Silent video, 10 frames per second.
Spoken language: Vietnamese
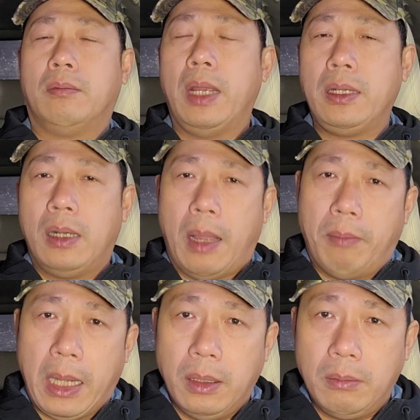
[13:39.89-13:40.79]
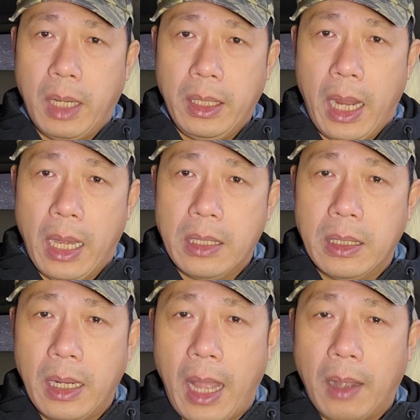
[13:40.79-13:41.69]
không biết nó làm banh nước Mỹ hay là
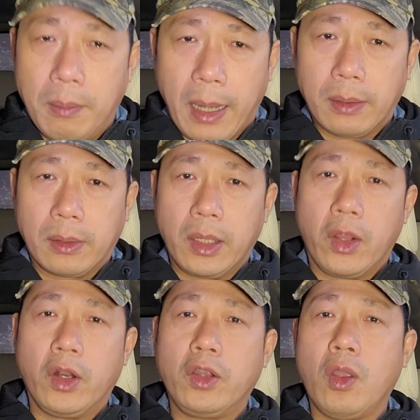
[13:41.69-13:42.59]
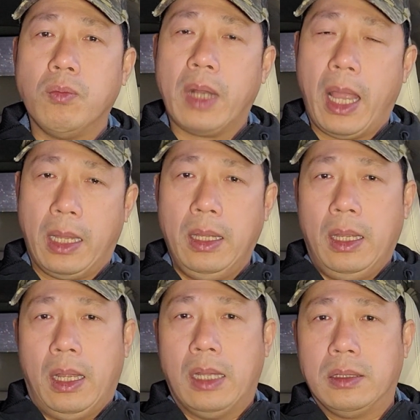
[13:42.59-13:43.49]
như thế nào các bạn nói, nói chung là
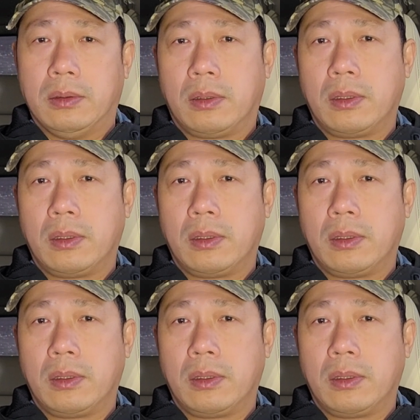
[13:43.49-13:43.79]
à,